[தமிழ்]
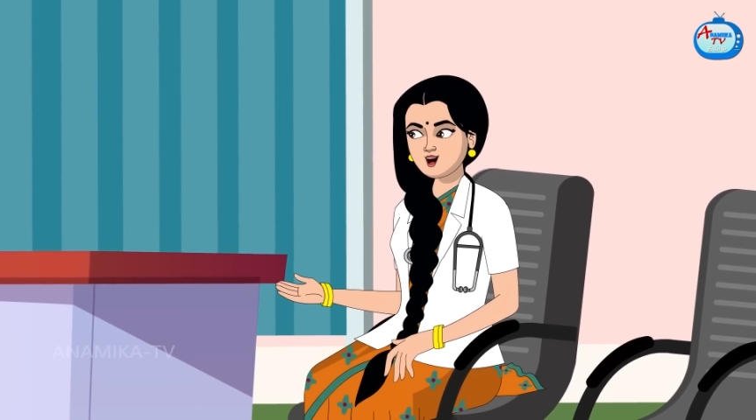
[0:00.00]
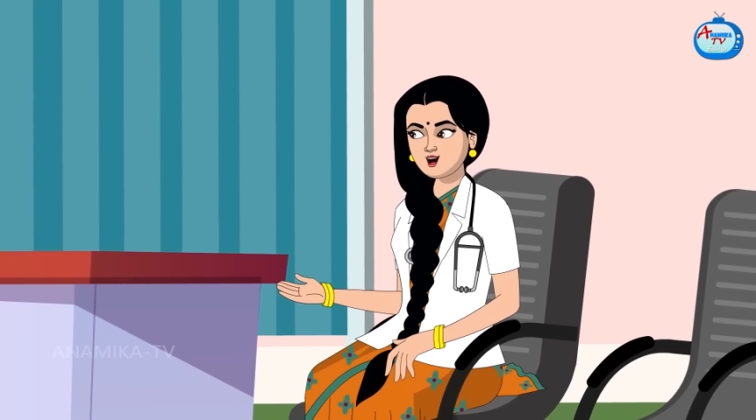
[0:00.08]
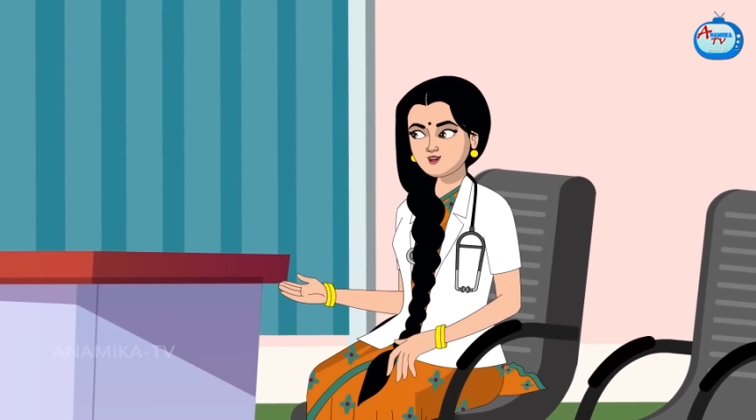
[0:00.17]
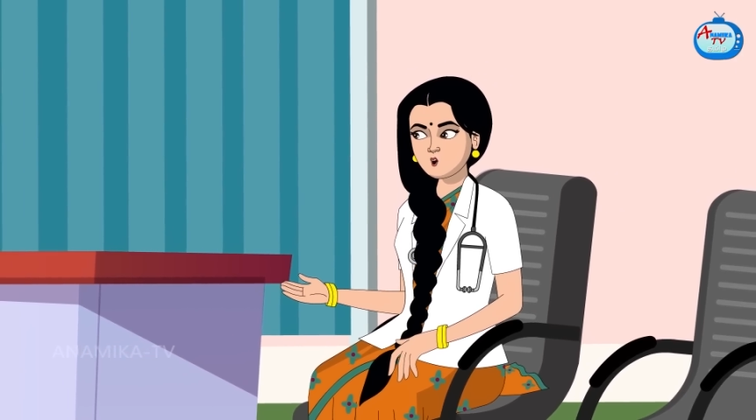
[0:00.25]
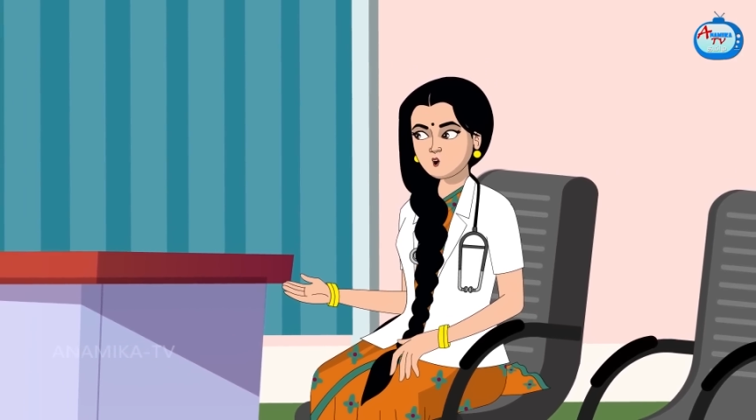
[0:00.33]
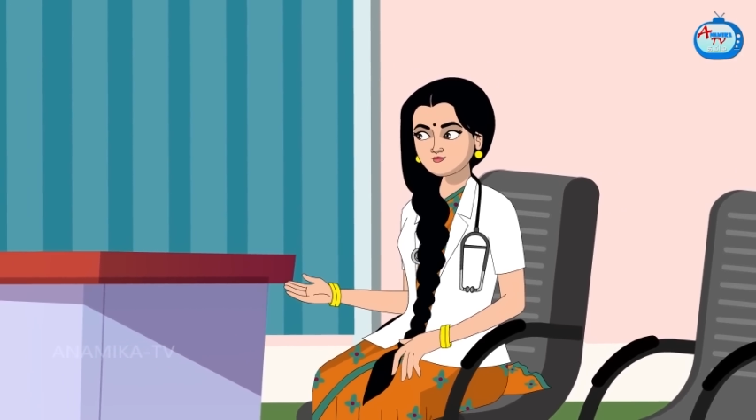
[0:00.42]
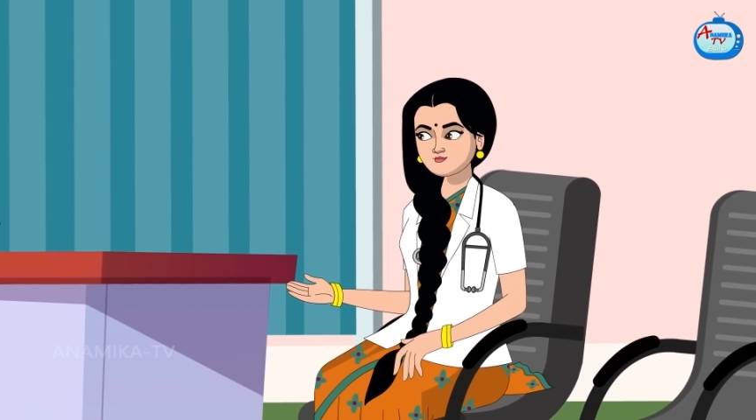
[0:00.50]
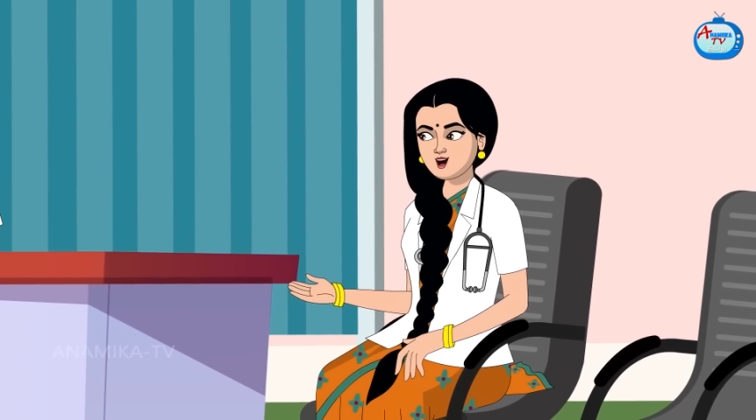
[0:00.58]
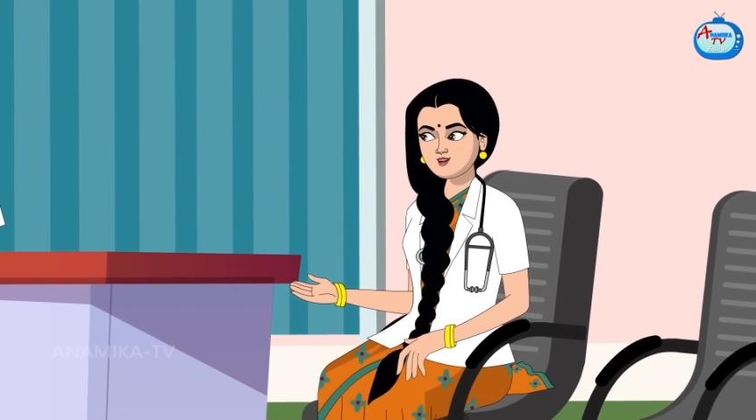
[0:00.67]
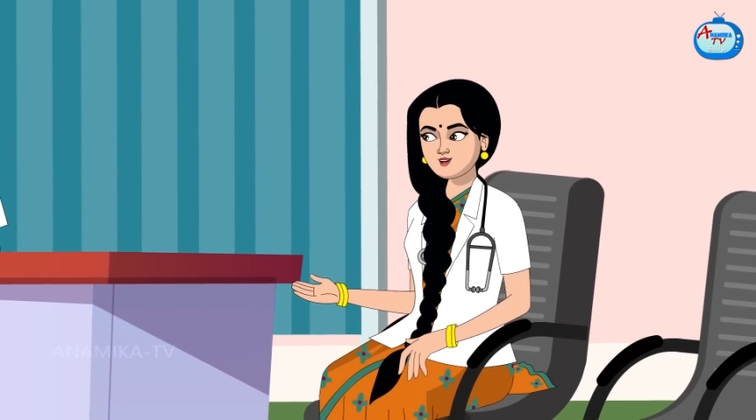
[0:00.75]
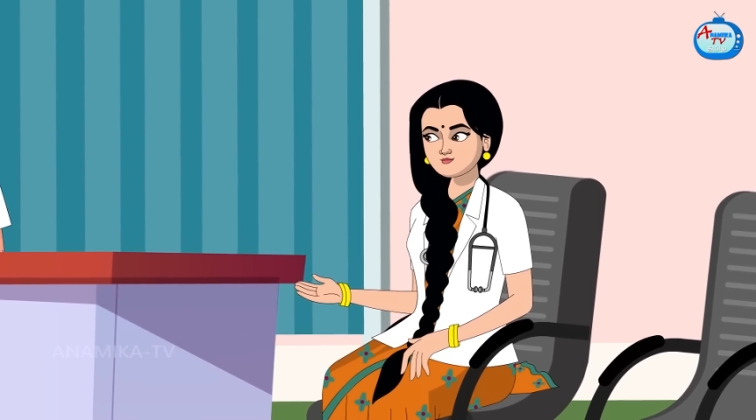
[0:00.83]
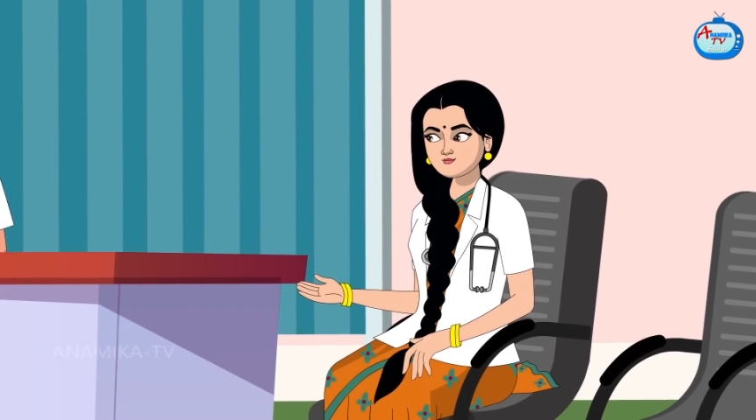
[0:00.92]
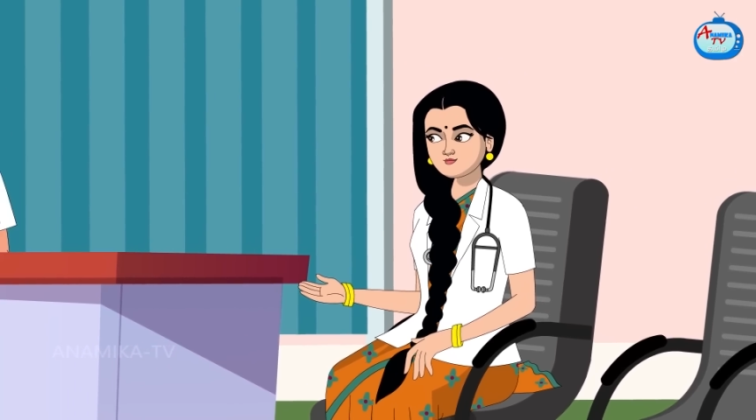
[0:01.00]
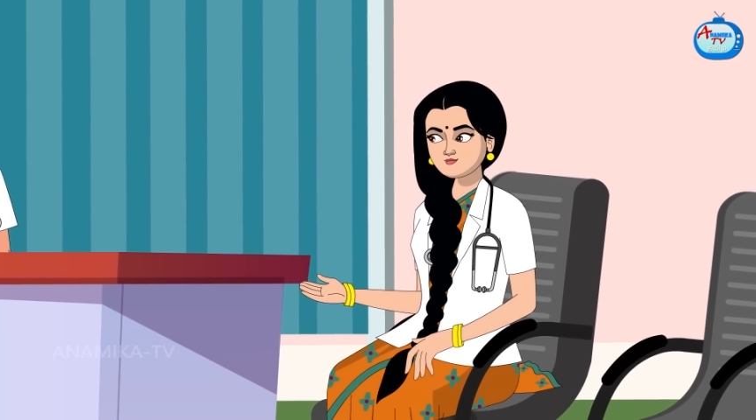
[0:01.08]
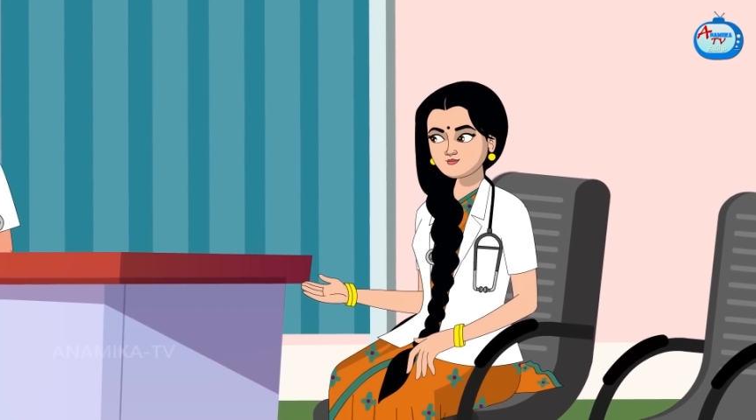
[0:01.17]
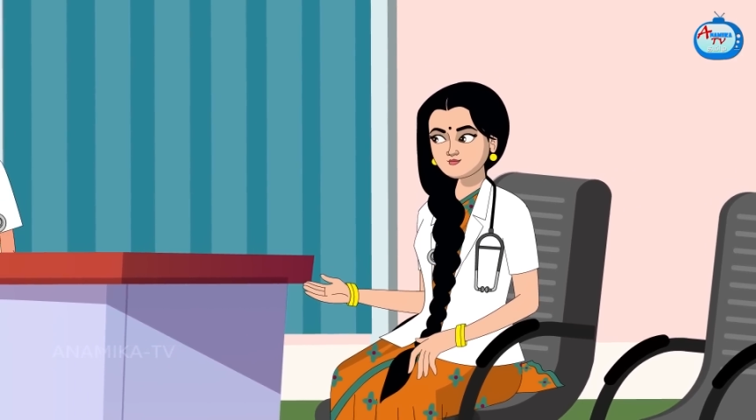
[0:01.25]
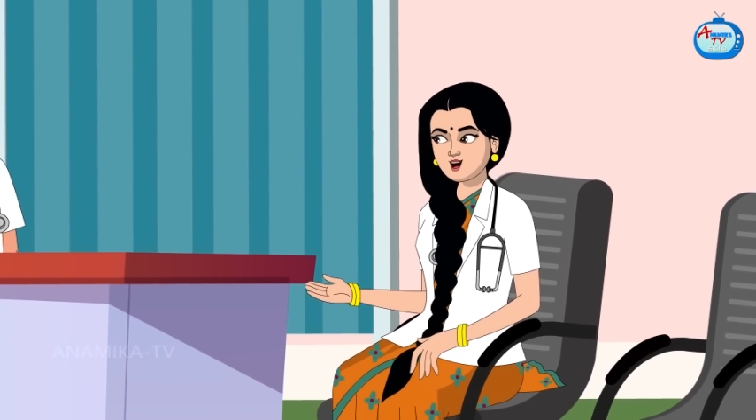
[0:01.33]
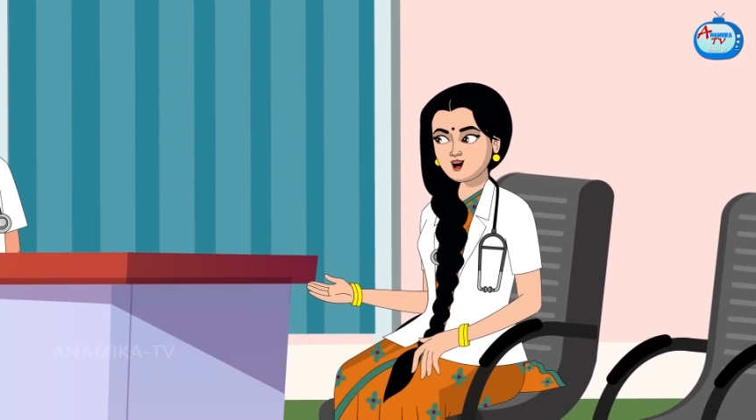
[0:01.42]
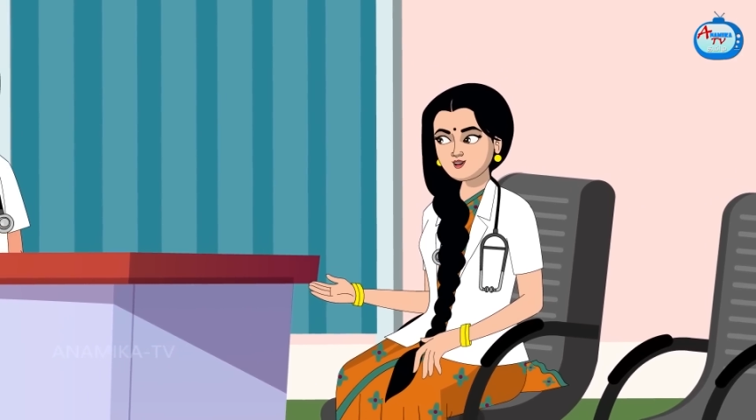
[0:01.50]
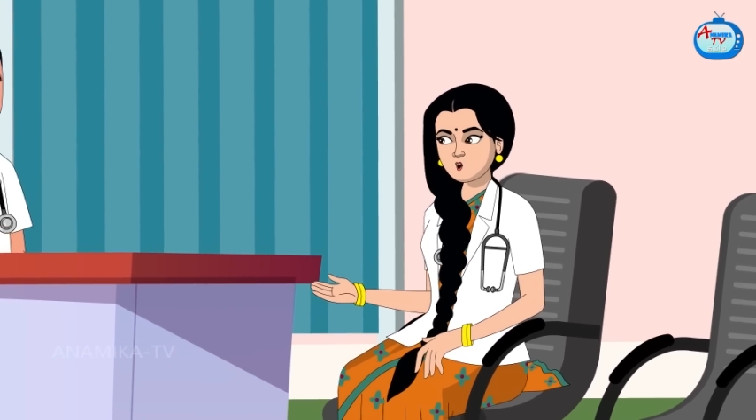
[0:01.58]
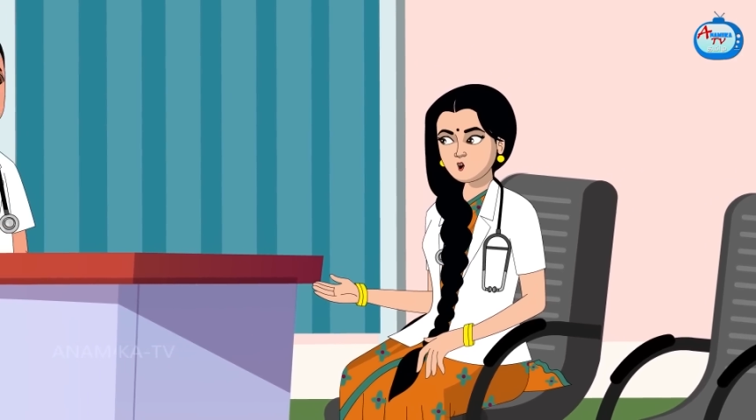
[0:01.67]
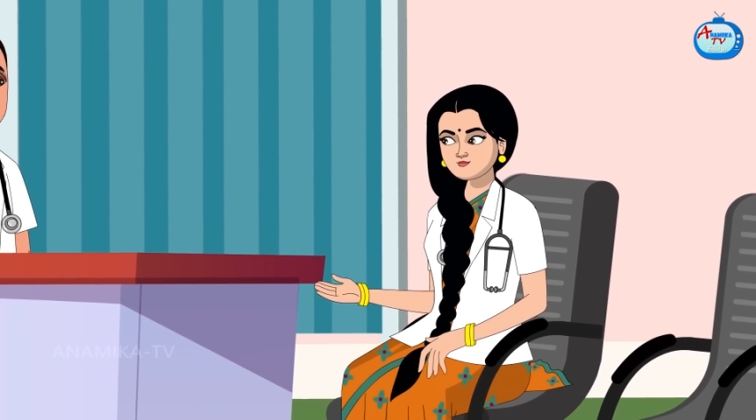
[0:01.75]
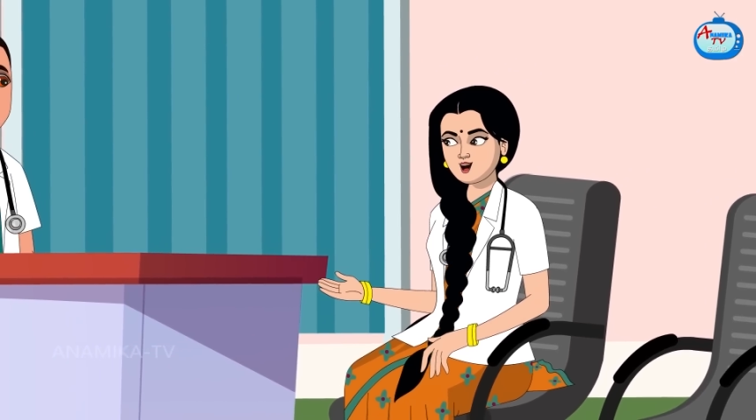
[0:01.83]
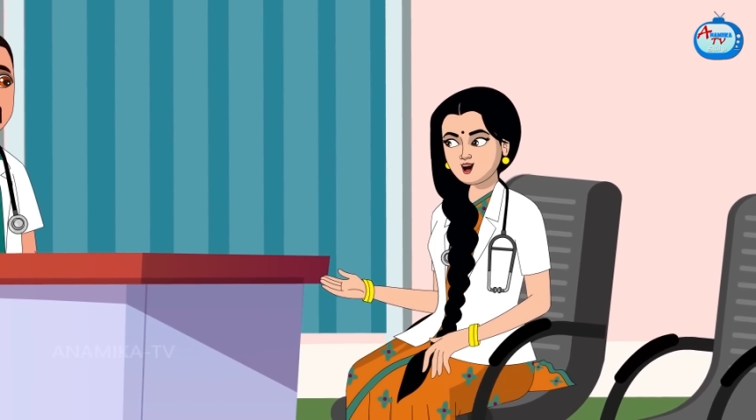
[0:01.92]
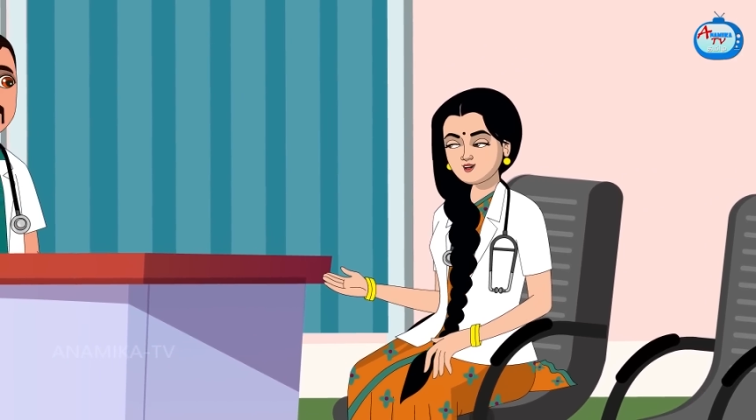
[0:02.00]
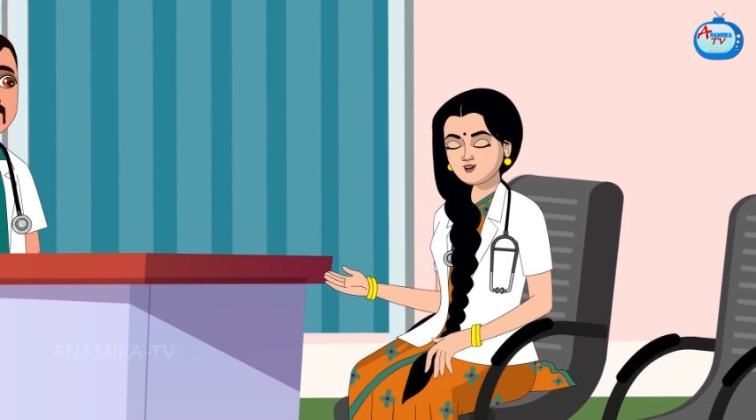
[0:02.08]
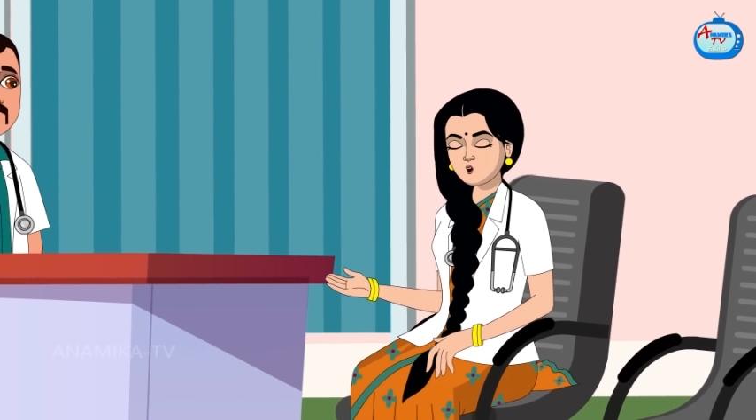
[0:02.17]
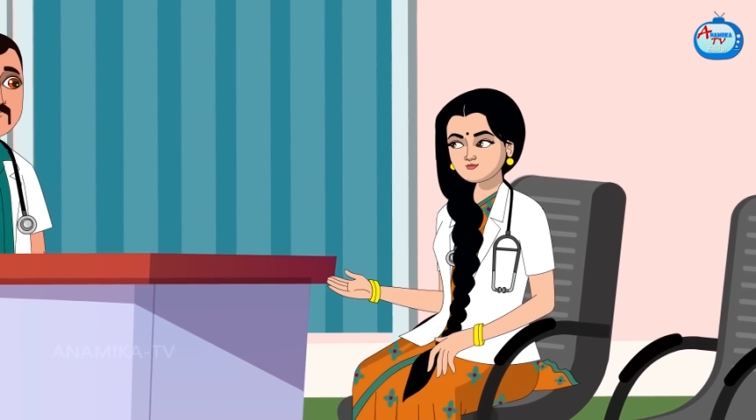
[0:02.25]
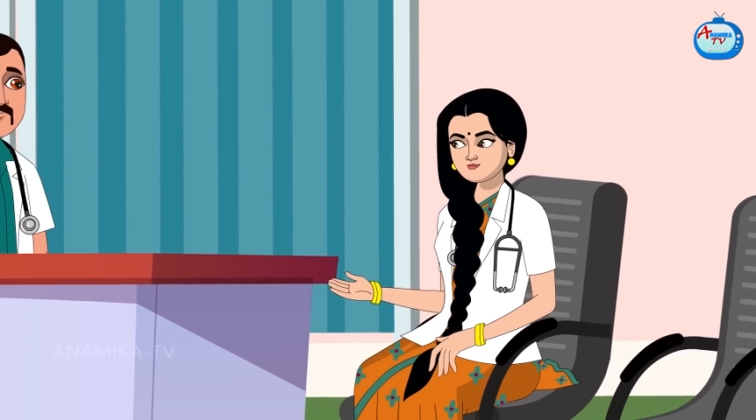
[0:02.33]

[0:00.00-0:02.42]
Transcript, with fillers: கேம்பெயின் பண்ணலாம் சார் அதுல அவங்களுக்கு